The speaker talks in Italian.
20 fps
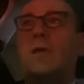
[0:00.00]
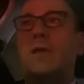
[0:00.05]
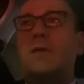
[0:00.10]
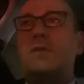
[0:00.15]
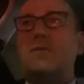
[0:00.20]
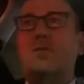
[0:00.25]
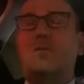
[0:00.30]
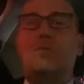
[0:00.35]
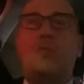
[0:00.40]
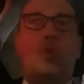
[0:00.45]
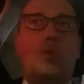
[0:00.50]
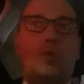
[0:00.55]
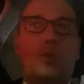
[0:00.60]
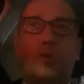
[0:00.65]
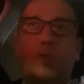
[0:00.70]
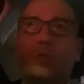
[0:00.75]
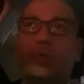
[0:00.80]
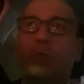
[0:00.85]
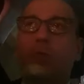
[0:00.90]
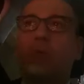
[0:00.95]
e molto
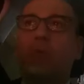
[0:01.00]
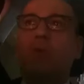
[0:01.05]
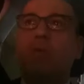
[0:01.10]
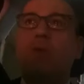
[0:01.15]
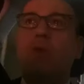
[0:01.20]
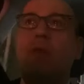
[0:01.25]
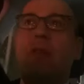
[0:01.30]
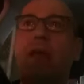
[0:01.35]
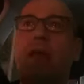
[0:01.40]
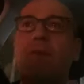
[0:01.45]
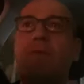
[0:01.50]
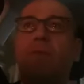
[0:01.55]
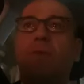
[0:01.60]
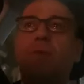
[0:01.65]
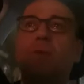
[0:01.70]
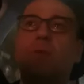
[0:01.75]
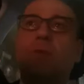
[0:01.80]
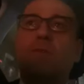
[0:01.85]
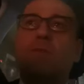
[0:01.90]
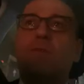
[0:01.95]
istruttivo
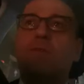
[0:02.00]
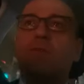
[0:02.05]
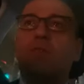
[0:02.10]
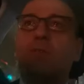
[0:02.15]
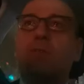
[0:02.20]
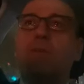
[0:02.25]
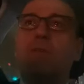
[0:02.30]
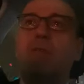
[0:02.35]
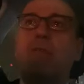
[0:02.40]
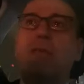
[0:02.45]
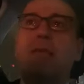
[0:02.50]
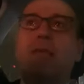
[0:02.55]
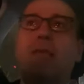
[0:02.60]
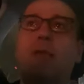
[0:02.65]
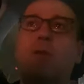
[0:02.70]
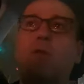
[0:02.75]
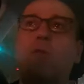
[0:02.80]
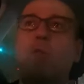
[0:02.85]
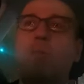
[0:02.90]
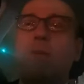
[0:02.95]
grafico che faceva
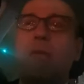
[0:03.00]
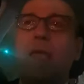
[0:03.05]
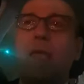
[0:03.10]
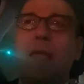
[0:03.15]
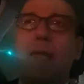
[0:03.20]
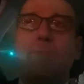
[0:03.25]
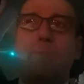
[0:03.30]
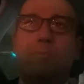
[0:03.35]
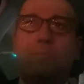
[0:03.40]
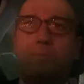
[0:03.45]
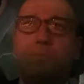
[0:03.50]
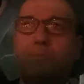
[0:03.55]
vedere come a